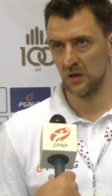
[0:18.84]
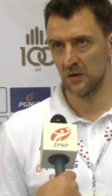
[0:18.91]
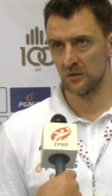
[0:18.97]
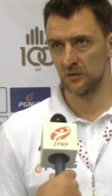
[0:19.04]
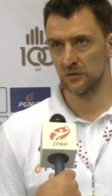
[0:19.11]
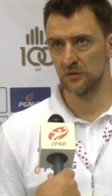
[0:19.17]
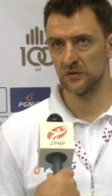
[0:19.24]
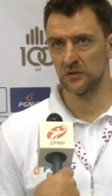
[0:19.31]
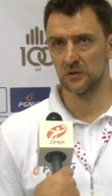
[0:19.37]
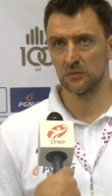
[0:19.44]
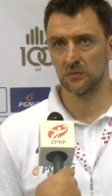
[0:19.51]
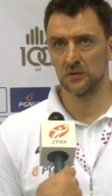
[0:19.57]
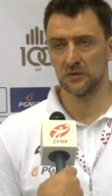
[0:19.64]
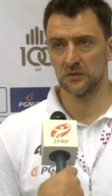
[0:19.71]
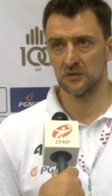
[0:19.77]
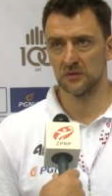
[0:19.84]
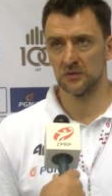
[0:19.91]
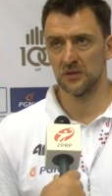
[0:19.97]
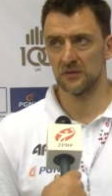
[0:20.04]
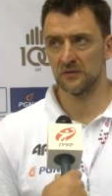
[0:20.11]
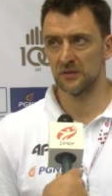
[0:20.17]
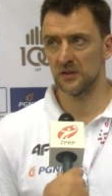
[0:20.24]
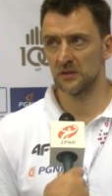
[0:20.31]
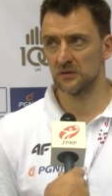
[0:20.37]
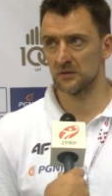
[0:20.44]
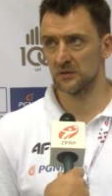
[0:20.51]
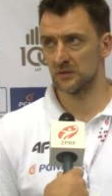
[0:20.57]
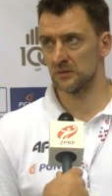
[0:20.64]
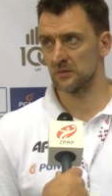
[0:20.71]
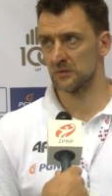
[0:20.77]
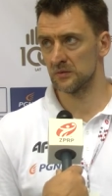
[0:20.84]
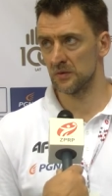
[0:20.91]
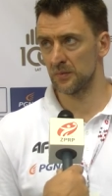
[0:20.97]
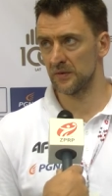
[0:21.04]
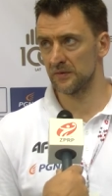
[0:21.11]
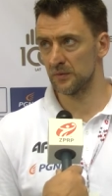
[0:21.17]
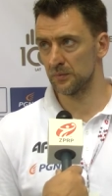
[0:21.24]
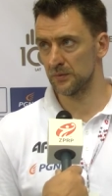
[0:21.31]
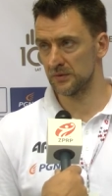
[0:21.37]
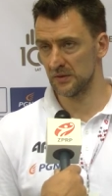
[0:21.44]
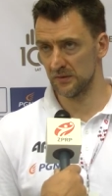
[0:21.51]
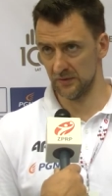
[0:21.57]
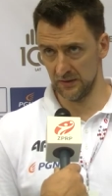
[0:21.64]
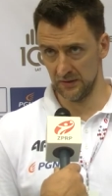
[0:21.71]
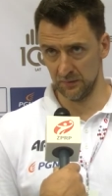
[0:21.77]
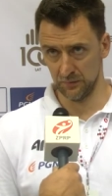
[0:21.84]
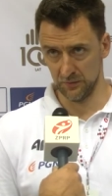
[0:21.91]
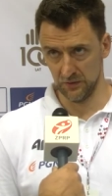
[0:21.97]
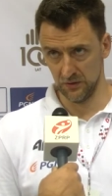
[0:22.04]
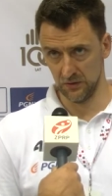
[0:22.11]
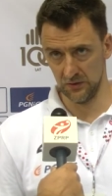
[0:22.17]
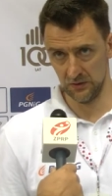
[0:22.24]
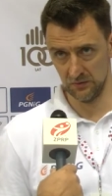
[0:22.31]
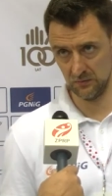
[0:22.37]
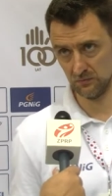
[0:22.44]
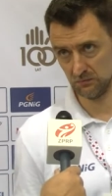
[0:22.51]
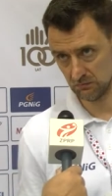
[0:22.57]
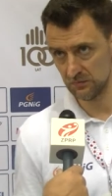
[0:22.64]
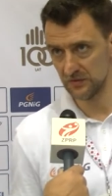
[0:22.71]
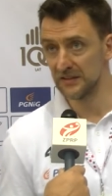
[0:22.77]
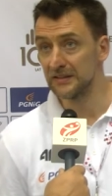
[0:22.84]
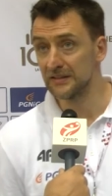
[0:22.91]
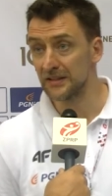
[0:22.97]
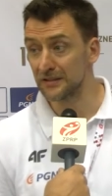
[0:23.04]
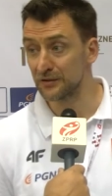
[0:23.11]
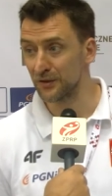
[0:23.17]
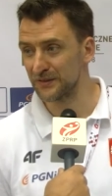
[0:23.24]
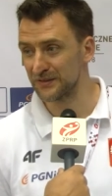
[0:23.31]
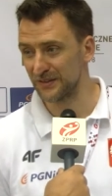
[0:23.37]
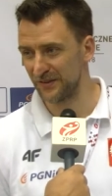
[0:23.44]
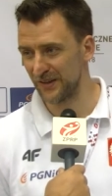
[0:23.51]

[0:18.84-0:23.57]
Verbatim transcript: No oczywiście to było dzisiaj widać, oni naprawdę postawili nam e, interesujące